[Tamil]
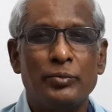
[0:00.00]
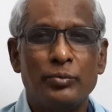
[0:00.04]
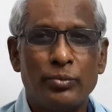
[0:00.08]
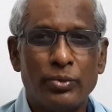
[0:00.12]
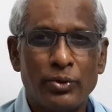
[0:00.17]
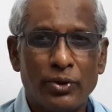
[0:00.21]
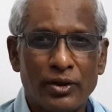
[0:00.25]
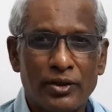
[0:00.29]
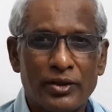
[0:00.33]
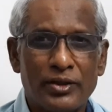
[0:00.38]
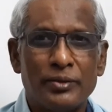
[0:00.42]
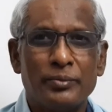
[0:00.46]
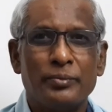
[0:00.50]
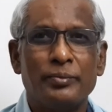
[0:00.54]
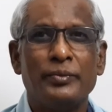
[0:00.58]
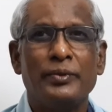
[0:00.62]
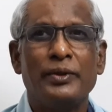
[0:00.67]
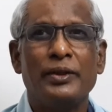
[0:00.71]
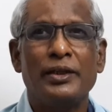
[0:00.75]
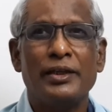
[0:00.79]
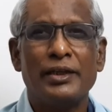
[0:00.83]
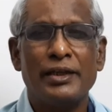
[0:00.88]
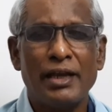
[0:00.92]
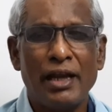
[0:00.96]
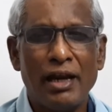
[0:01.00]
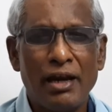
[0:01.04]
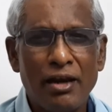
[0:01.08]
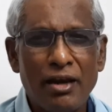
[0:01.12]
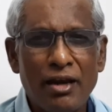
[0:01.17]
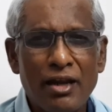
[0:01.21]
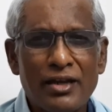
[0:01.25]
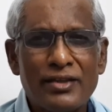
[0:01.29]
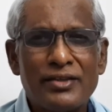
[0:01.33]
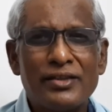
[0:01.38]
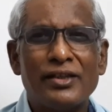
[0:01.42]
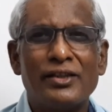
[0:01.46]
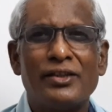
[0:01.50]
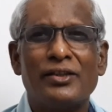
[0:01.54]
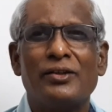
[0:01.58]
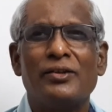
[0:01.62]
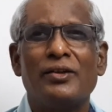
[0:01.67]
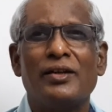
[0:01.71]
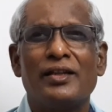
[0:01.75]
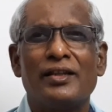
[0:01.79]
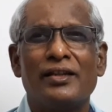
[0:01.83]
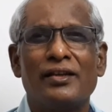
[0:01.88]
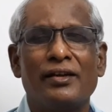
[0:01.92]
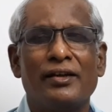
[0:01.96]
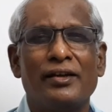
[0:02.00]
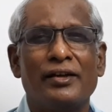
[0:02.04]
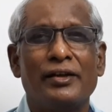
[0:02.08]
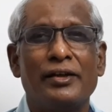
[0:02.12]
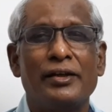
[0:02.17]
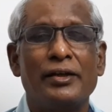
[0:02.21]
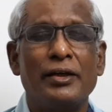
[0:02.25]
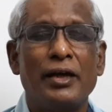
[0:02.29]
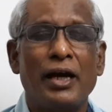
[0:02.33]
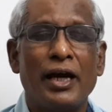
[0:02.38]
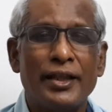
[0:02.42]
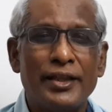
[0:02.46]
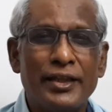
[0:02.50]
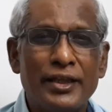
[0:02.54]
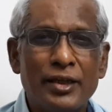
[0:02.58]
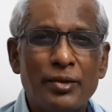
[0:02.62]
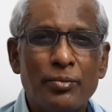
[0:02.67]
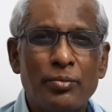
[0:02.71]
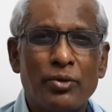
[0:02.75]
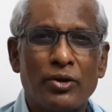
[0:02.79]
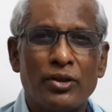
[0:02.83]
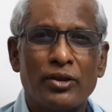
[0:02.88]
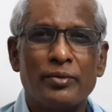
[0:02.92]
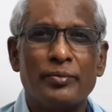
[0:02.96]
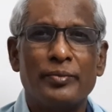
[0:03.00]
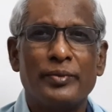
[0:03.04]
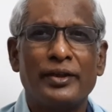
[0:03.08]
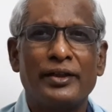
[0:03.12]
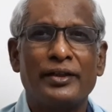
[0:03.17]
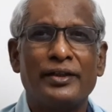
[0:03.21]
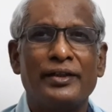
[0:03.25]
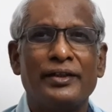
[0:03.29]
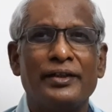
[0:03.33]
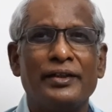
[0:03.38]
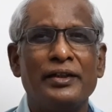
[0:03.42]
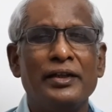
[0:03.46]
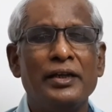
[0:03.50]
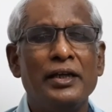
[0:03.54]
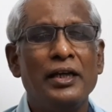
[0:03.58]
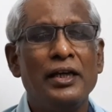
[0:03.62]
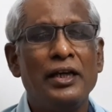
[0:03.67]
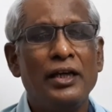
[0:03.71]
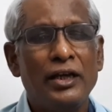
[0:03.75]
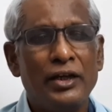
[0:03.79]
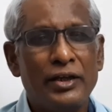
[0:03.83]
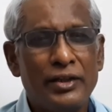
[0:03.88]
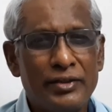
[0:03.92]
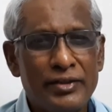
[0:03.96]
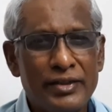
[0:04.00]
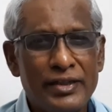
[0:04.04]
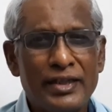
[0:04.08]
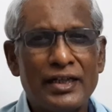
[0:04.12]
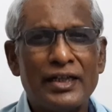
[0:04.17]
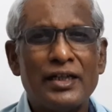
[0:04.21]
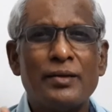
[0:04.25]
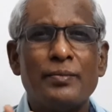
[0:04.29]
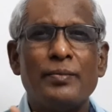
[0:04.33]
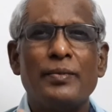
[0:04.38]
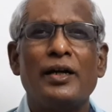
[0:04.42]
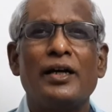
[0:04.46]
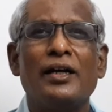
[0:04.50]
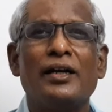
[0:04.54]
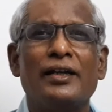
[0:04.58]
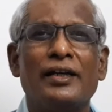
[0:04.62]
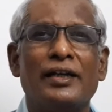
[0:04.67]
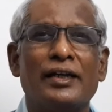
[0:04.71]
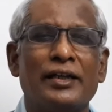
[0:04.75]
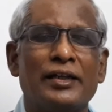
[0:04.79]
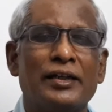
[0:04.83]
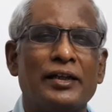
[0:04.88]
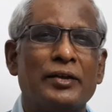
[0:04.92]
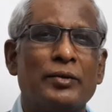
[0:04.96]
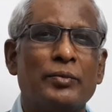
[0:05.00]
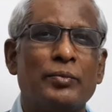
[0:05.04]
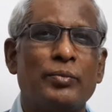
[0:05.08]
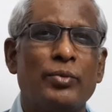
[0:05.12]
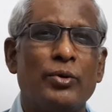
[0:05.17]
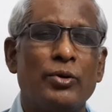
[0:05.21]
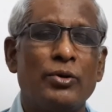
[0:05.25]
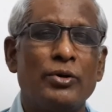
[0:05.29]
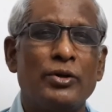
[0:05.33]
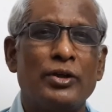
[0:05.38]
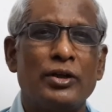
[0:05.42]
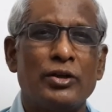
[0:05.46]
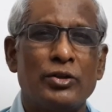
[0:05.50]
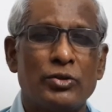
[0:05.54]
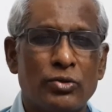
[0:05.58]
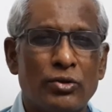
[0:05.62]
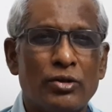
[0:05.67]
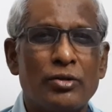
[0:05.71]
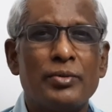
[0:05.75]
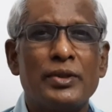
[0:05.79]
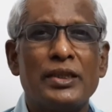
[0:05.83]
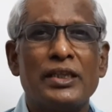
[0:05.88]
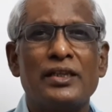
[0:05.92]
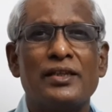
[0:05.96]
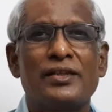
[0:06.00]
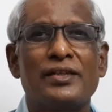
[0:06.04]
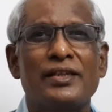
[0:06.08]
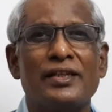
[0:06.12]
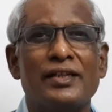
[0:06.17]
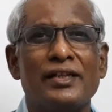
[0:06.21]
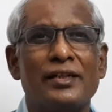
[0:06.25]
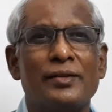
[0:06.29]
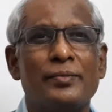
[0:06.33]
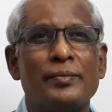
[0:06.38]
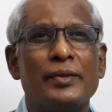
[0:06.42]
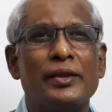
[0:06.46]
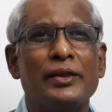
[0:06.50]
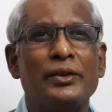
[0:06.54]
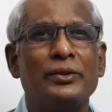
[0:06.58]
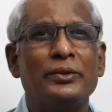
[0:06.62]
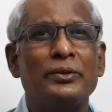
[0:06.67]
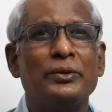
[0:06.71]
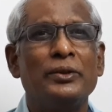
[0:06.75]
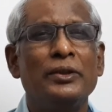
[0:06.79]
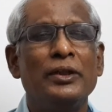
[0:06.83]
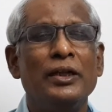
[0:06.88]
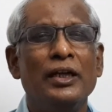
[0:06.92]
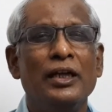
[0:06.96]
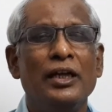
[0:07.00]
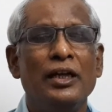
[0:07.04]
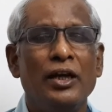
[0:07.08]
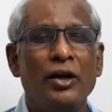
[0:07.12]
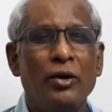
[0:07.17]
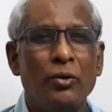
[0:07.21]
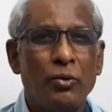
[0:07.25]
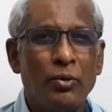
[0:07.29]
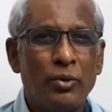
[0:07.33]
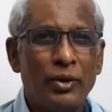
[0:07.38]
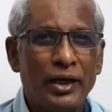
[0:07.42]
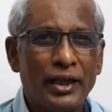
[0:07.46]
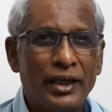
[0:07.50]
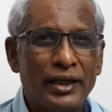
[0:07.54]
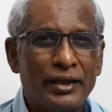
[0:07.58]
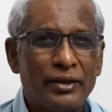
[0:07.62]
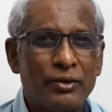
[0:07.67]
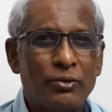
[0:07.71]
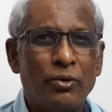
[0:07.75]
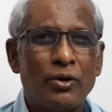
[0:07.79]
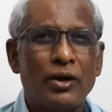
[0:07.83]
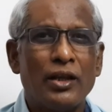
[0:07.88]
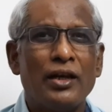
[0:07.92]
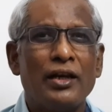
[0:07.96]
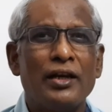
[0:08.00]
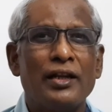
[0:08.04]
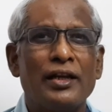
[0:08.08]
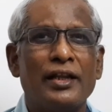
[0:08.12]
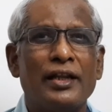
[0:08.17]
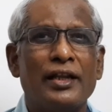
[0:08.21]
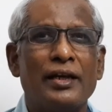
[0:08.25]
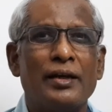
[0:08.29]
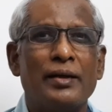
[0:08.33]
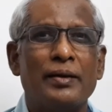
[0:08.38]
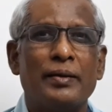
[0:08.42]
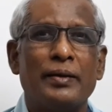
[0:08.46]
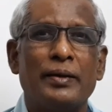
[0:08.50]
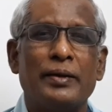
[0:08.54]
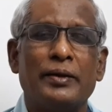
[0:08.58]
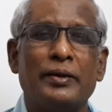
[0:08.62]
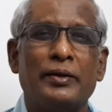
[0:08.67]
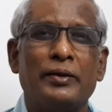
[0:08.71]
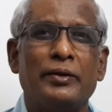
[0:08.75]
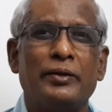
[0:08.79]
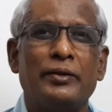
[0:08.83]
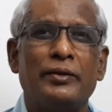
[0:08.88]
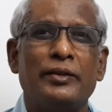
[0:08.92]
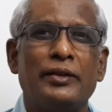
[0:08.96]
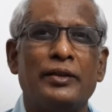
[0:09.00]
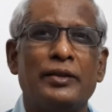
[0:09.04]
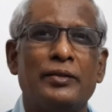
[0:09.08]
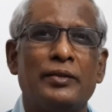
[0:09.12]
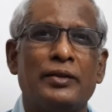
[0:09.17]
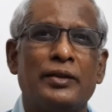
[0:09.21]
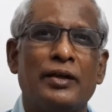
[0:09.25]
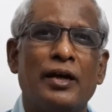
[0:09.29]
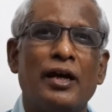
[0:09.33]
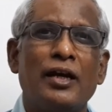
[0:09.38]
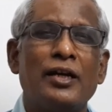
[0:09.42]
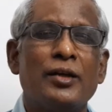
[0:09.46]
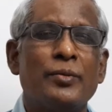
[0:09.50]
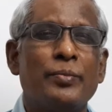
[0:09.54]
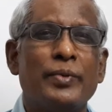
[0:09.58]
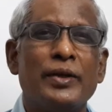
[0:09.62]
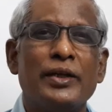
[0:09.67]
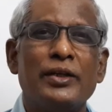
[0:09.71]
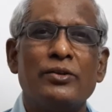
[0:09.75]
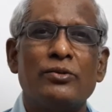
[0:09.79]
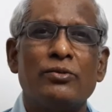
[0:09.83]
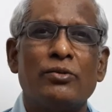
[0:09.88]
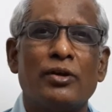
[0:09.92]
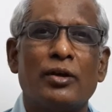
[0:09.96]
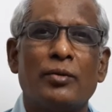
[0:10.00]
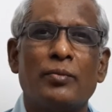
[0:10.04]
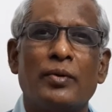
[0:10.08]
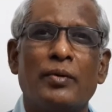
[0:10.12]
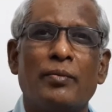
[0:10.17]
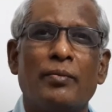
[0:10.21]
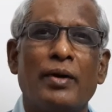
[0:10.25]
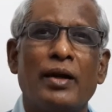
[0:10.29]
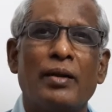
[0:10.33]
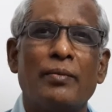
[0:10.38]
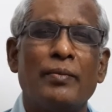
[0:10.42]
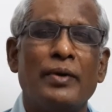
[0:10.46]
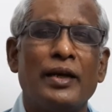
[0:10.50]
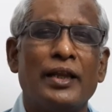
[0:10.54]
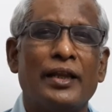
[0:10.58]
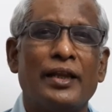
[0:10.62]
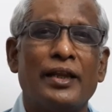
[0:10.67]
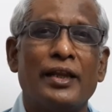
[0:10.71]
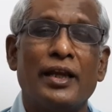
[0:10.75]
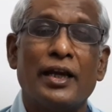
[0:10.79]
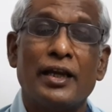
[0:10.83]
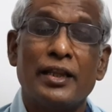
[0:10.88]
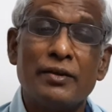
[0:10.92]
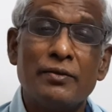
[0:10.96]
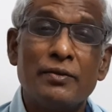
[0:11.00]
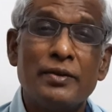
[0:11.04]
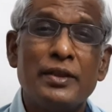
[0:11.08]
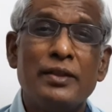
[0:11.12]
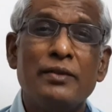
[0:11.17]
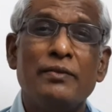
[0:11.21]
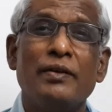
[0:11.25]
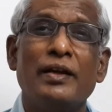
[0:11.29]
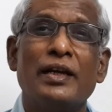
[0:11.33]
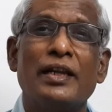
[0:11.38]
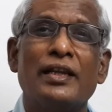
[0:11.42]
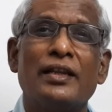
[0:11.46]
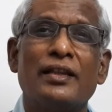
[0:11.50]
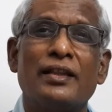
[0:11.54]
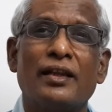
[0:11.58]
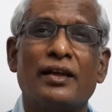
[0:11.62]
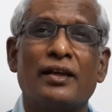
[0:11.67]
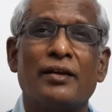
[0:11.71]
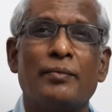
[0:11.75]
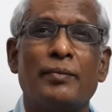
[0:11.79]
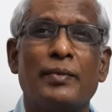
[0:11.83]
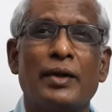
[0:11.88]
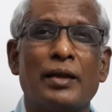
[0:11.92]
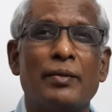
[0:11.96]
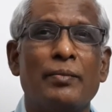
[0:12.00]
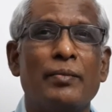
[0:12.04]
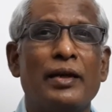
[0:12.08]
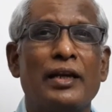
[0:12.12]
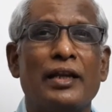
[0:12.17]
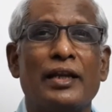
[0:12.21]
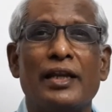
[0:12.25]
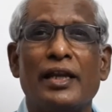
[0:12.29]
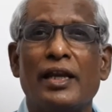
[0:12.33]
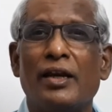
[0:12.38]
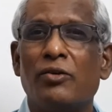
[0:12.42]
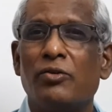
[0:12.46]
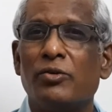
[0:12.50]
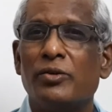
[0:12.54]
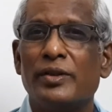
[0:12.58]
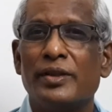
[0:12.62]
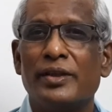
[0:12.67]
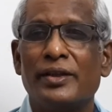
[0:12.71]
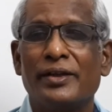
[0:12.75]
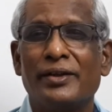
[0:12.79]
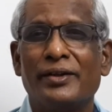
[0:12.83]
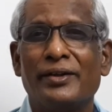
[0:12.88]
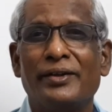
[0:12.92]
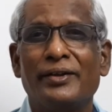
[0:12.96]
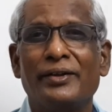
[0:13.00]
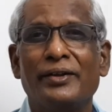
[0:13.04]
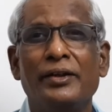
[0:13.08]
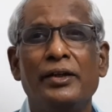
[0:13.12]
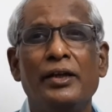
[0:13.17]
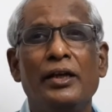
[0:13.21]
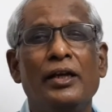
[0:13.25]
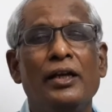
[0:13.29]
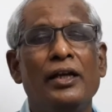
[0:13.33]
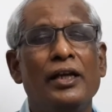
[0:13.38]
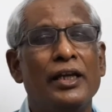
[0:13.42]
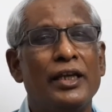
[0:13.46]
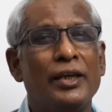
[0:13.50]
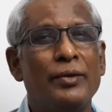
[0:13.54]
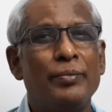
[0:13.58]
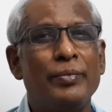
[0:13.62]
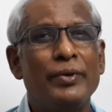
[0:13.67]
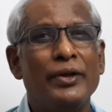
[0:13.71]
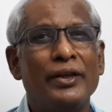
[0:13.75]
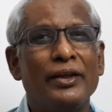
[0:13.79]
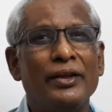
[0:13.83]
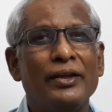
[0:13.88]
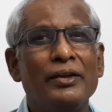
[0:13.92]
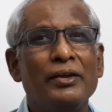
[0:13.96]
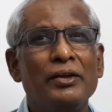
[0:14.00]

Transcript: புரதம் எல்லா சத்துக்களும் அதில் இருக்குது அதிக புரதம் இருக்குது ஜீரணமாகிற பொருட்கள் சுலபத்தில் ஜீரணமாகும் உள்ள குடலில் இருக்கிற அந்த காட்டுப்பீன்னு சொல்ல மலமிளக்கி அதை வந்து வெளியே தள்ளுற மலமிளக்கியாகவும் அது இருக்குது இப்படி